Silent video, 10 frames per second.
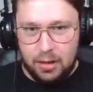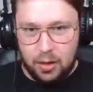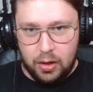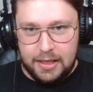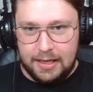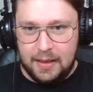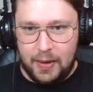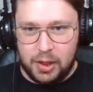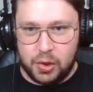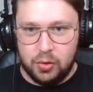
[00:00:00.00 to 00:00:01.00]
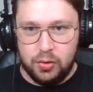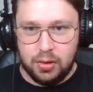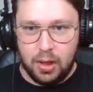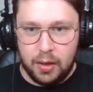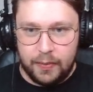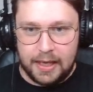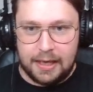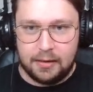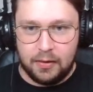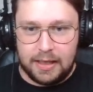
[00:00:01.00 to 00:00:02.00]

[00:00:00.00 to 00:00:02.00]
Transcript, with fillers: il y a des bails chelous. Mec, attends, il y a